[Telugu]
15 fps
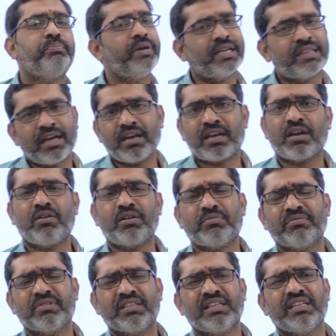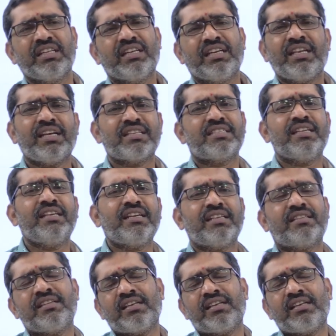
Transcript: భేదాలు రావడం ఇలా చిలికి